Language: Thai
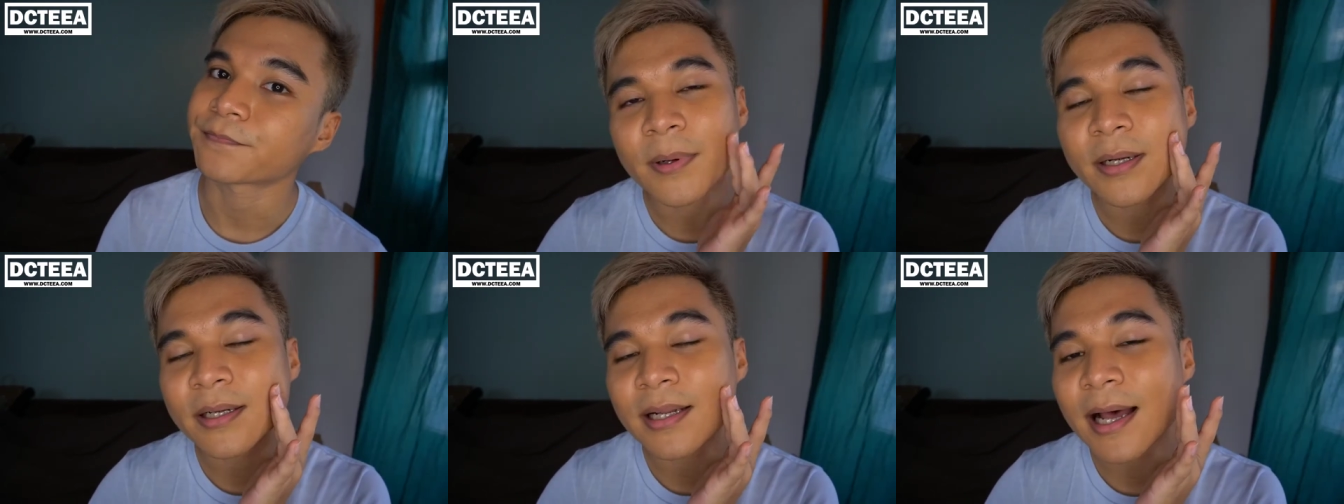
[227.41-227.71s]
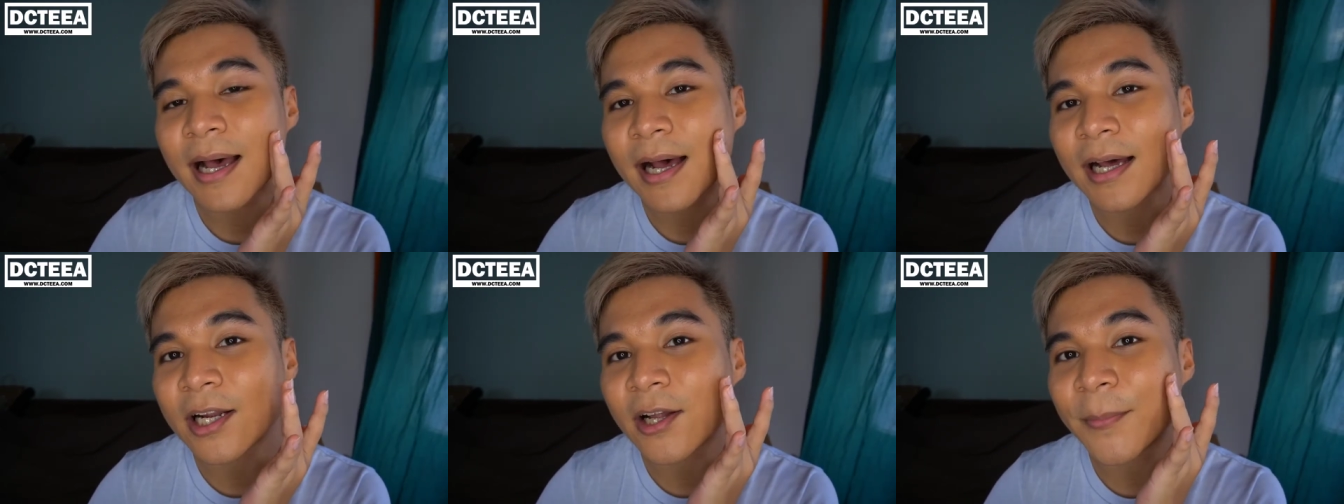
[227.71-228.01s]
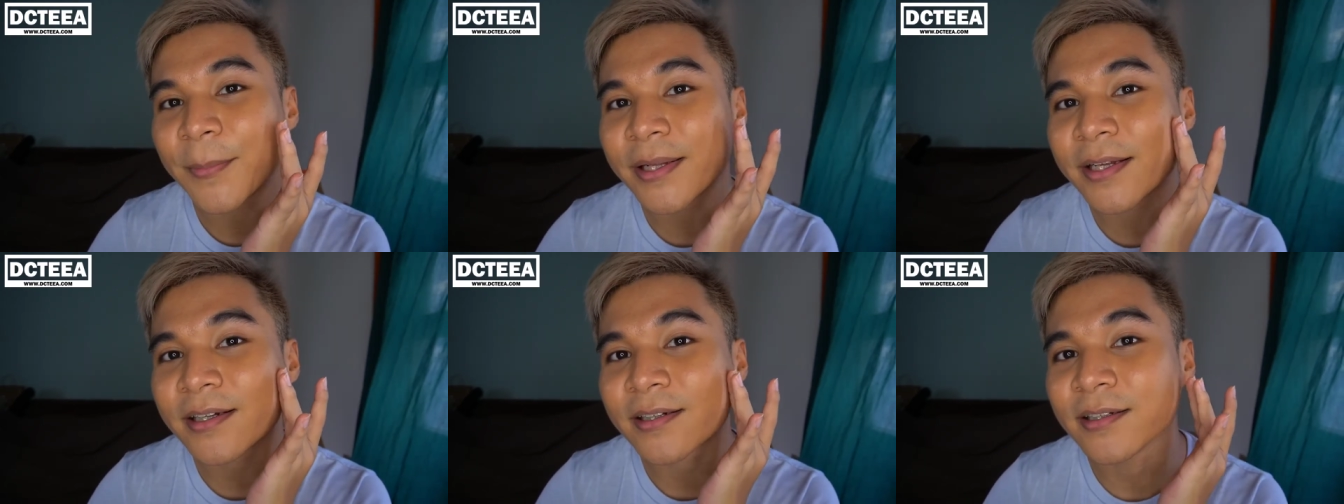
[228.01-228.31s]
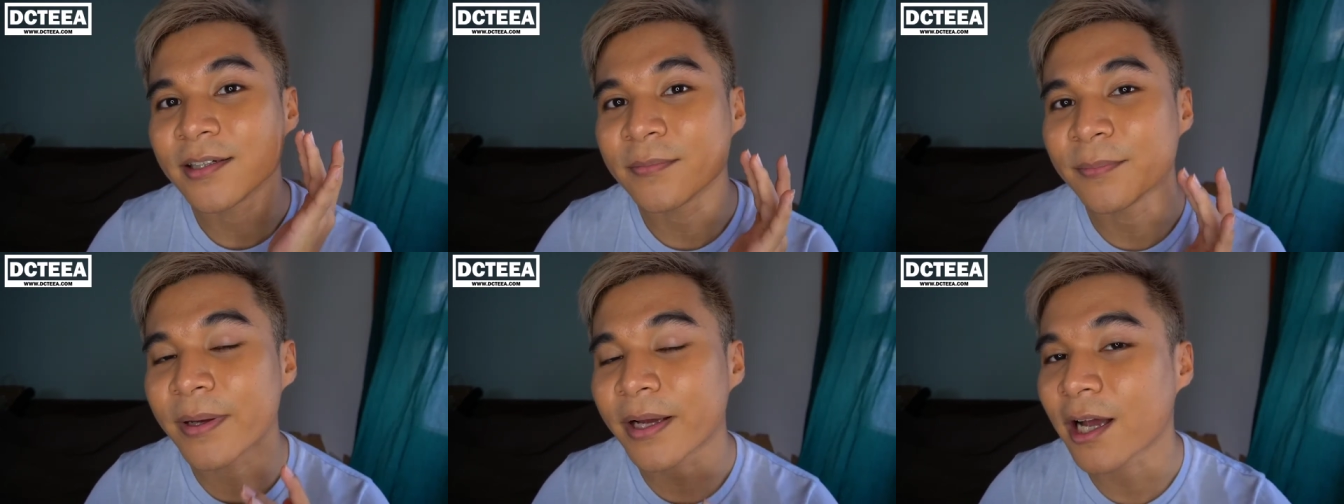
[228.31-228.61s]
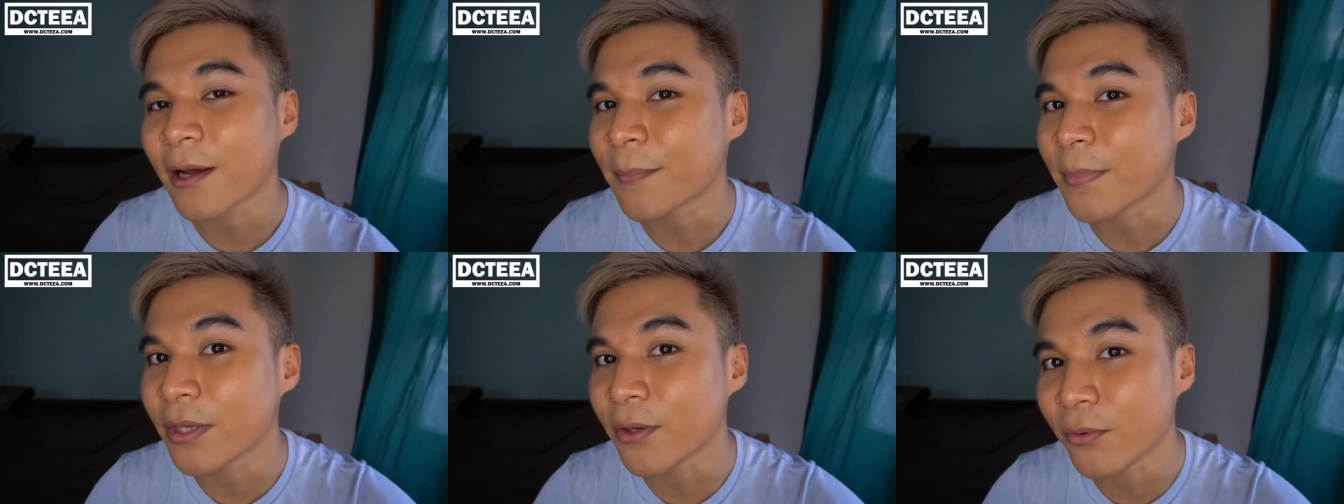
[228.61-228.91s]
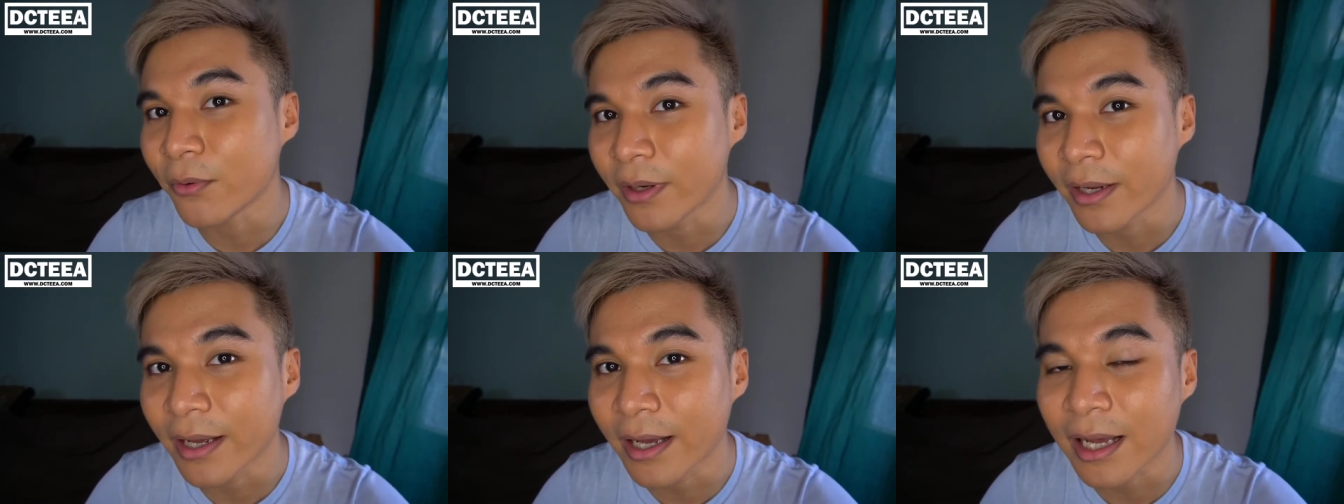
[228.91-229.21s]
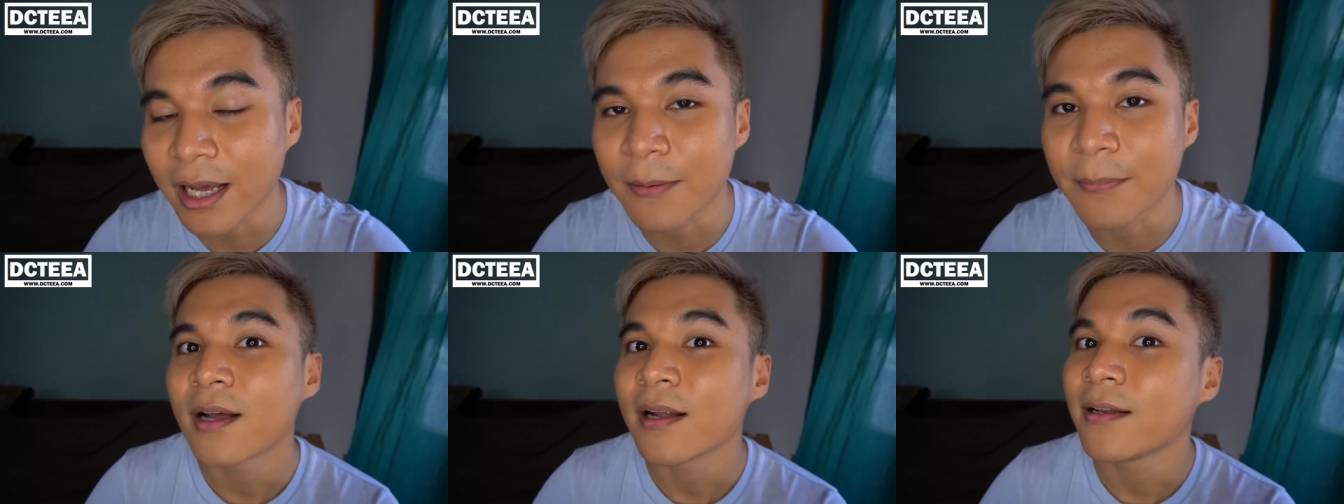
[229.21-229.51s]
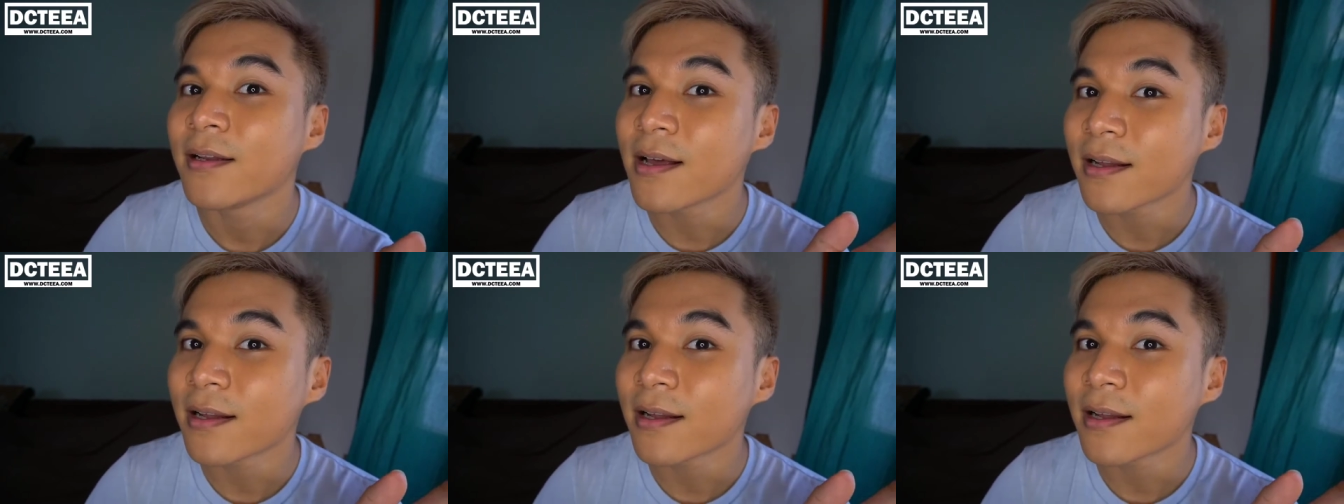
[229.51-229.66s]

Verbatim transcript: มันทาแล้วมันกลืนไปกับผิวเลยครับ